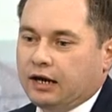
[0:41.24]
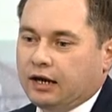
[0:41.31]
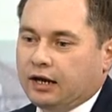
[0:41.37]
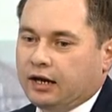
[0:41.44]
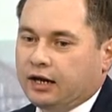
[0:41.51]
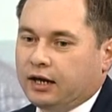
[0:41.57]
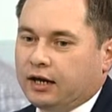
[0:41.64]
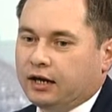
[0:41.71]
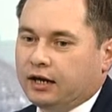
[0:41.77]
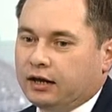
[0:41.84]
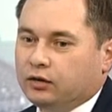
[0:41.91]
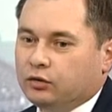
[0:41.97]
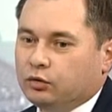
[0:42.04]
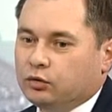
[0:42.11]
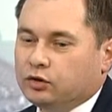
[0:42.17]

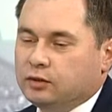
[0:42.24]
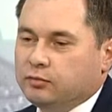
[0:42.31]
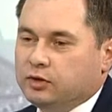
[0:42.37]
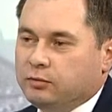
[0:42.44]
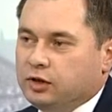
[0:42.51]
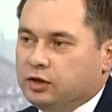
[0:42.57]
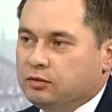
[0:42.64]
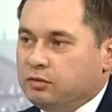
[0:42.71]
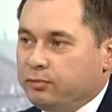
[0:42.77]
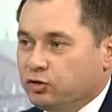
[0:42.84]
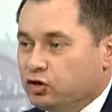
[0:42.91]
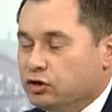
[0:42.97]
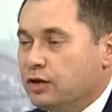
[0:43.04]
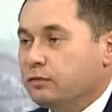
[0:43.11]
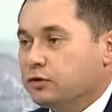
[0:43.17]
а, но, тем не менее, мы
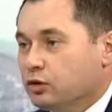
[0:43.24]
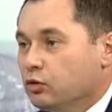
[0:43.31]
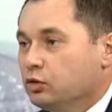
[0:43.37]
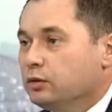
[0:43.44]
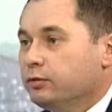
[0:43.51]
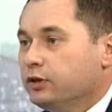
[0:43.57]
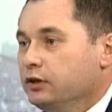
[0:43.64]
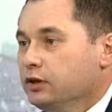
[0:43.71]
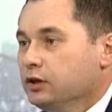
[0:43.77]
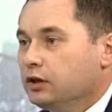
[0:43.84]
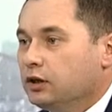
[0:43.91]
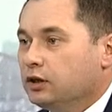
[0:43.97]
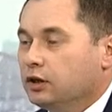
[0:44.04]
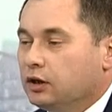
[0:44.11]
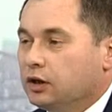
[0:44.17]
подчиняемся законам
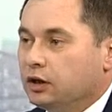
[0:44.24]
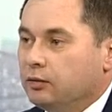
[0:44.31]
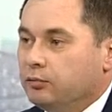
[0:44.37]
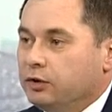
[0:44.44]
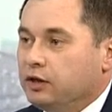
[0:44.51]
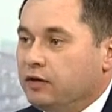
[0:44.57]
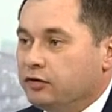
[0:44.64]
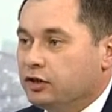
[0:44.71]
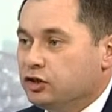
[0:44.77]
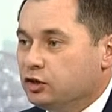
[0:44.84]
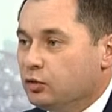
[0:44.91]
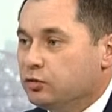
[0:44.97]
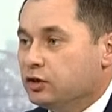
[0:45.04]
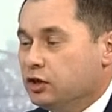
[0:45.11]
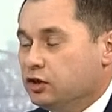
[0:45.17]
рынка, а, мы не
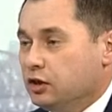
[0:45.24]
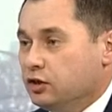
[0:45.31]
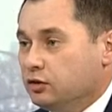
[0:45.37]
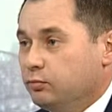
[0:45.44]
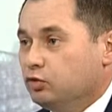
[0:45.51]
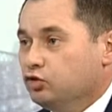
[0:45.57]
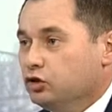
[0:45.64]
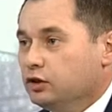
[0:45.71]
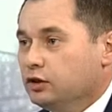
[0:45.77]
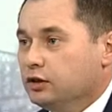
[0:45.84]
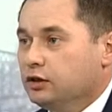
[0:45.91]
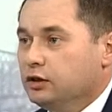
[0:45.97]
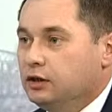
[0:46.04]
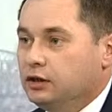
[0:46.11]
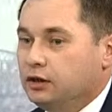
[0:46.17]
финансируемся из, из
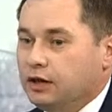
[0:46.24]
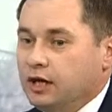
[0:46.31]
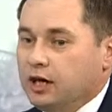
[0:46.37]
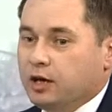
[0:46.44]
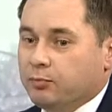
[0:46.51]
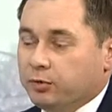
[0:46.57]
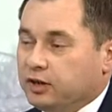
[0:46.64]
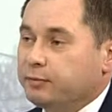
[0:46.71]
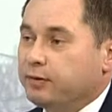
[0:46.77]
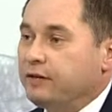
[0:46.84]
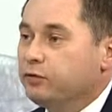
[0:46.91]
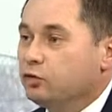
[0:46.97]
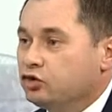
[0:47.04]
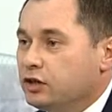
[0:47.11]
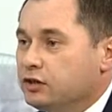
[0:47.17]
бюджета и
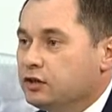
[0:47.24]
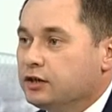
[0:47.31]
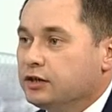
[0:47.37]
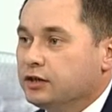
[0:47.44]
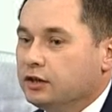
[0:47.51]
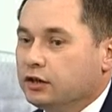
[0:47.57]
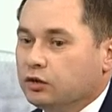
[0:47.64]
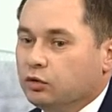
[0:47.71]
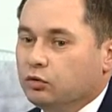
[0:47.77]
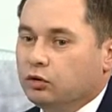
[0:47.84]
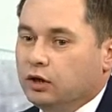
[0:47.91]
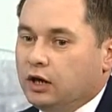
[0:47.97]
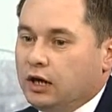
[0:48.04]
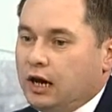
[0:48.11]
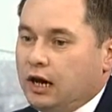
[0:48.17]
полноправный участник рынка,
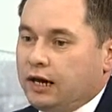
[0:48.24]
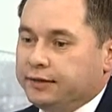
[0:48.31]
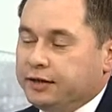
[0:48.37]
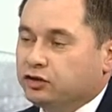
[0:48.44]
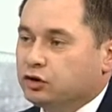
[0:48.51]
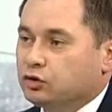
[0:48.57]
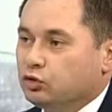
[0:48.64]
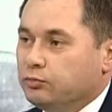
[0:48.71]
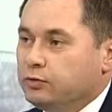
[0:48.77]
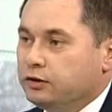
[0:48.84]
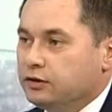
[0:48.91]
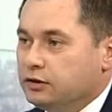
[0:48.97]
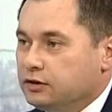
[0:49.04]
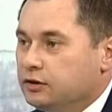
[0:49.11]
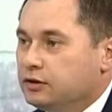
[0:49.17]
но наша
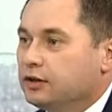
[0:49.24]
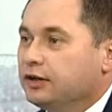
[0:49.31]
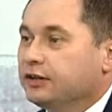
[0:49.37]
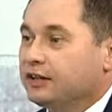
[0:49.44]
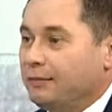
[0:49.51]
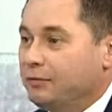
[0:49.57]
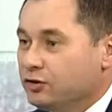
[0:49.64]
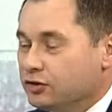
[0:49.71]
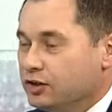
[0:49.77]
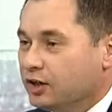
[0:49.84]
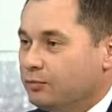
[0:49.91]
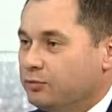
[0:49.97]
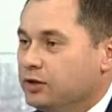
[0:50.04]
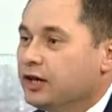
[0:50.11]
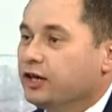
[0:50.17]
особенность от
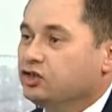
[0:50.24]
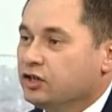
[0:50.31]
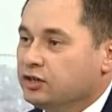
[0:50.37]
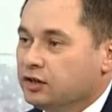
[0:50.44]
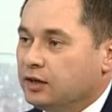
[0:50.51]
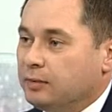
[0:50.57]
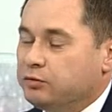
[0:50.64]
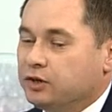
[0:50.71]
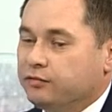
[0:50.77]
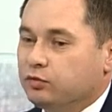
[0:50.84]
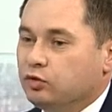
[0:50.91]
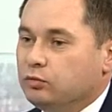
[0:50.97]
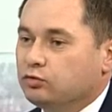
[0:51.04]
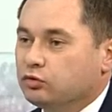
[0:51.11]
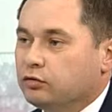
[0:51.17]
коммерческих аптек, от частных аптек в
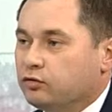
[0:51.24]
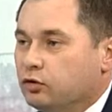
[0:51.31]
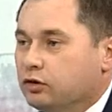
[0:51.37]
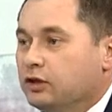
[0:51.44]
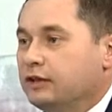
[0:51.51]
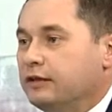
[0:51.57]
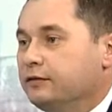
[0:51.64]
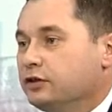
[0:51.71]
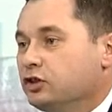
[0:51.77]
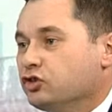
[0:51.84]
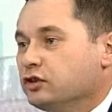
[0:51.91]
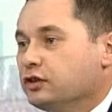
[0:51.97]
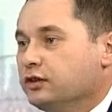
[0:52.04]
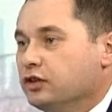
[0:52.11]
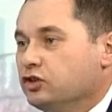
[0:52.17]
том, что все-таки главная
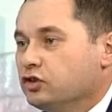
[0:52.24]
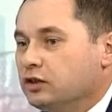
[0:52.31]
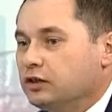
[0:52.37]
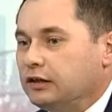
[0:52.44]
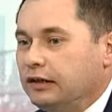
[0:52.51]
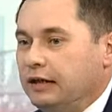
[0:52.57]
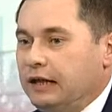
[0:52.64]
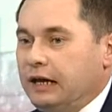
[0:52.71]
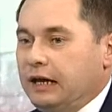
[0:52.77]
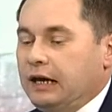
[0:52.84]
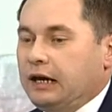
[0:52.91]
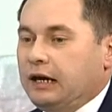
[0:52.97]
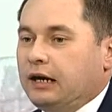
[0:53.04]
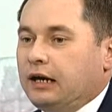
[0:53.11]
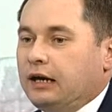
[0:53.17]
наша задача – это
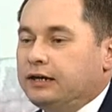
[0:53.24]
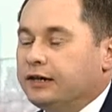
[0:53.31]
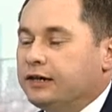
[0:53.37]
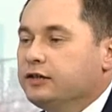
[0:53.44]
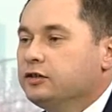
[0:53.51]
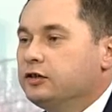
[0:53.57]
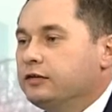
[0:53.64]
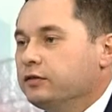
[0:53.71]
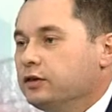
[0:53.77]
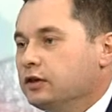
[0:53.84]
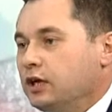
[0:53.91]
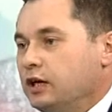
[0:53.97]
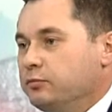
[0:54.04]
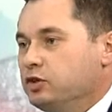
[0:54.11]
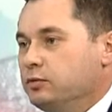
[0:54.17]
а,
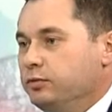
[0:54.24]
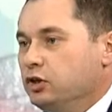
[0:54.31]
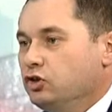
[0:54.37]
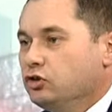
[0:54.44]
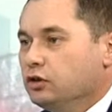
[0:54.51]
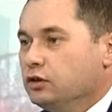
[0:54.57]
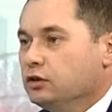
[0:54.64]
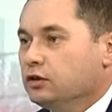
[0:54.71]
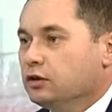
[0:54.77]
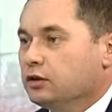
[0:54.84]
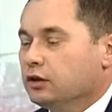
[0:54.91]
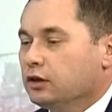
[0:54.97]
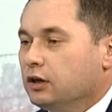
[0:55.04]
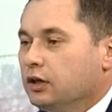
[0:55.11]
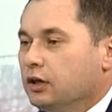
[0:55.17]
гарантированно обеспечить
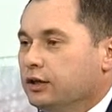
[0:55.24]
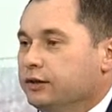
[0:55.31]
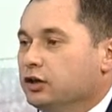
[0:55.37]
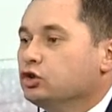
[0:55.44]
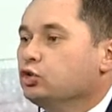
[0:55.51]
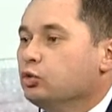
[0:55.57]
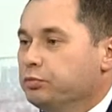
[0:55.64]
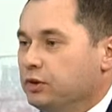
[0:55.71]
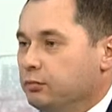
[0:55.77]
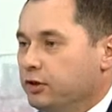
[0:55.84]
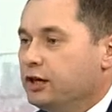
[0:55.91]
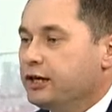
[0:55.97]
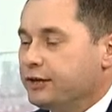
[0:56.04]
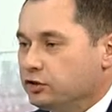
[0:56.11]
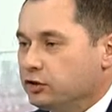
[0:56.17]

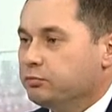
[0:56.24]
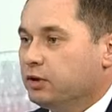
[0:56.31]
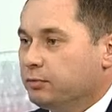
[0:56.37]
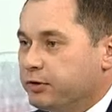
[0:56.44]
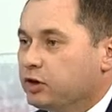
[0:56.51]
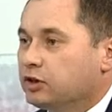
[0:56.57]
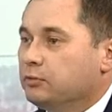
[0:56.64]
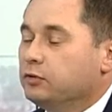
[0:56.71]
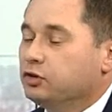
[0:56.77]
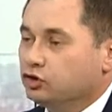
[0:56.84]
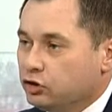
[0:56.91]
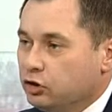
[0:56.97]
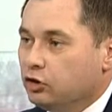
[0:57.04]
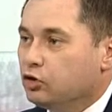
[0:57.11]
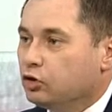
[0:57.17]
доступными лекарственными препаратами
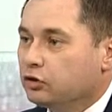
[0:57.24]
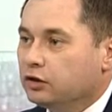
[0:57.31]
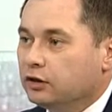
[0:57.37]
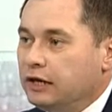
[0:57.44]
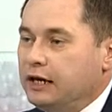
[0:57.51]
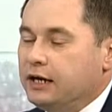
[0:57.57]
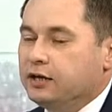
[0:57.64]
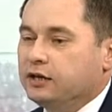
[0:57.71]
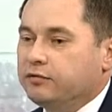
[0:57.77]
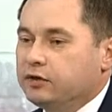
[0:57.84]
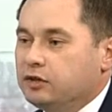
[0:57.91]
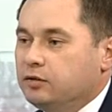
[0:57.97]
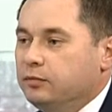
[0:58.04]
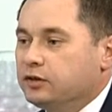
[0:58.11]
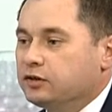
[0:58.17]
жителей города
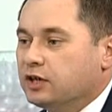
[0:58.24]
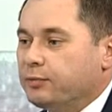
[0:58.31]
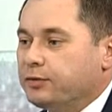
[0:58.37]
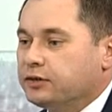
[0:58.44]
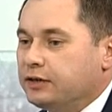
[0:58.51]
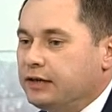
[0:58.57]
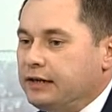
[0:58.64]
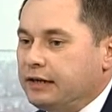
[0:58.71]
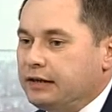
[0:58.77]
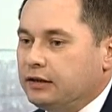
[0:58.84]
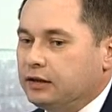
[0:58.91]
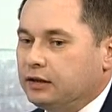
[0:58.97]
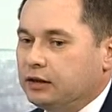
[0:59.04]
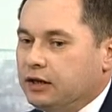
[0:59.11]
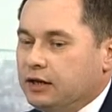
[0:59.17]
Новосибирска,
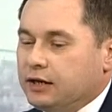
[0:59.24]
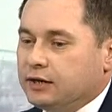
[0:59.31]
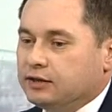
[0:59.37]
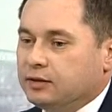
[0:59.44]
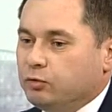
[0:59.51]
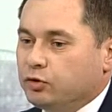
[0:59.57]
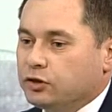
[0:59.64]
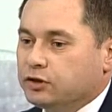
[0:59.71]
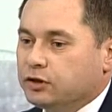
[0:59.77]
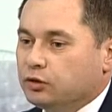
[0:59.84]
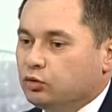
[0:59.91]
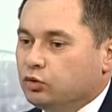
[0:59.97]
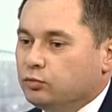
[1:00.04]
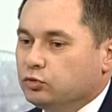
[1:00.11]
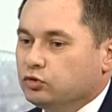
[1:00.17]
постоянно заботиться о
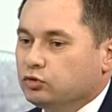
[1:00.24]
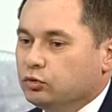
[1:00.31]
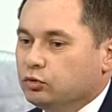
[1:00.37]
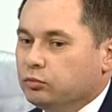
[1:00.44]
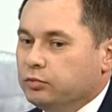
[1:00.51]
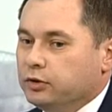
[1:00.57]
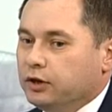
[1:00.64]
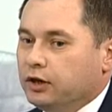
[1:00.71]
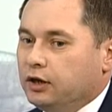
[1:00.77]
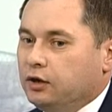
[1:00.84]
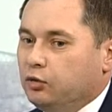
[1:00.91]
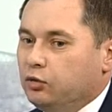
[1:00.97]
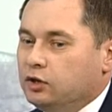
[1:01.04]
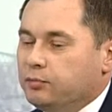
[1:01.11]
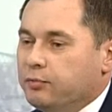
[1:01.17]
том, чтобы
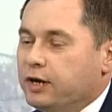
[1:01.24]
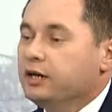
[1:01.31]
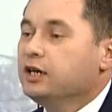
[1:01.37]
люди